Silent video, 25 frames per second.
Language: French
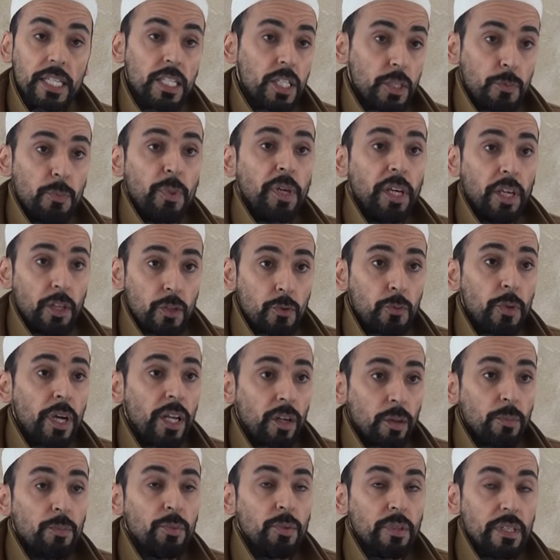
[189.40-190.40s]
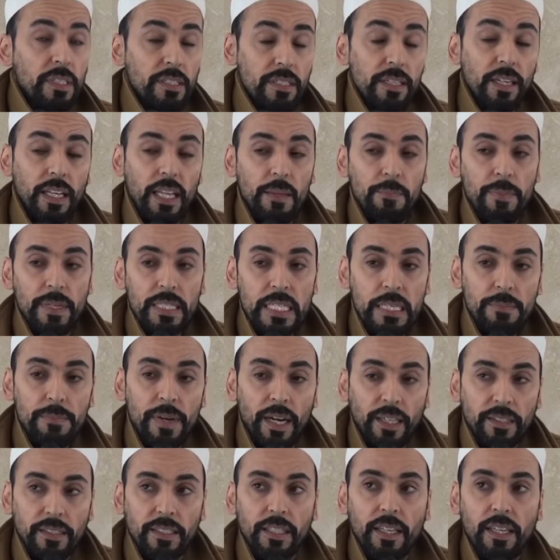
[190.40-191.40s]
spirituelle, on pourrait dire, il est passé
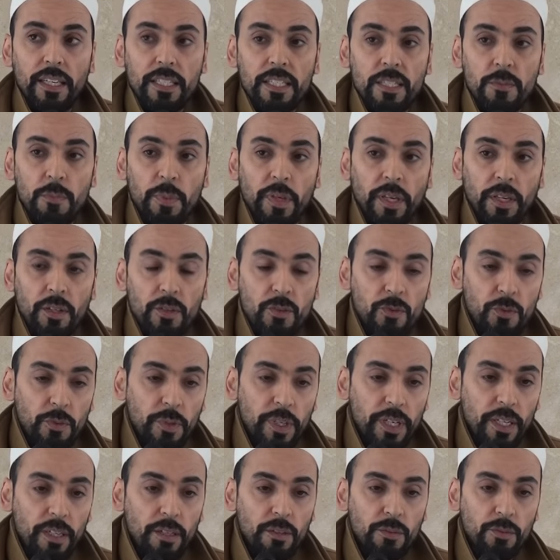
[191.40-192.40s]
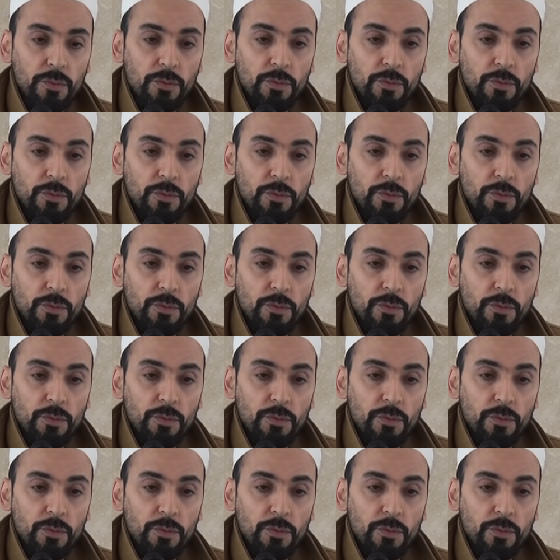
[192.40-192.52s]
par une crise spirituelle